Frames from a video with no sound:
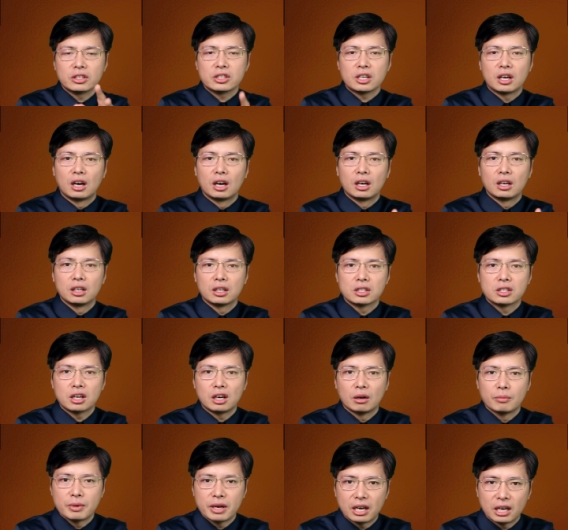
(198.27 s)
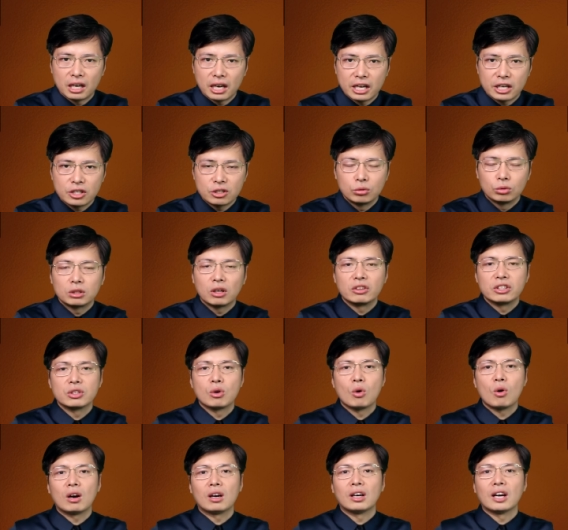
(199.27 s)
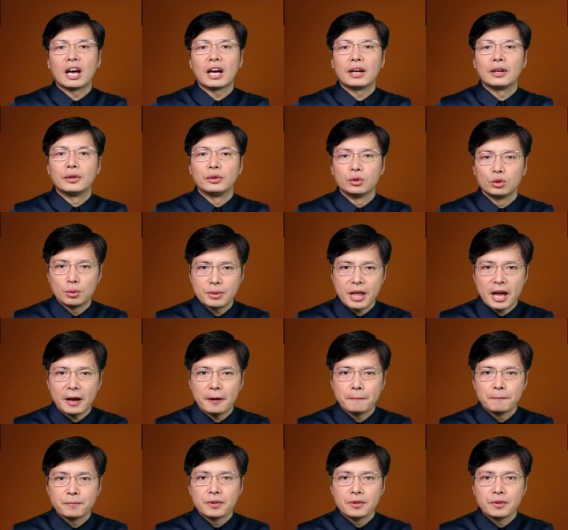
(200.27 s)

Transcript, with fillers: 场合、场面来揉到一块儿呢？对不对？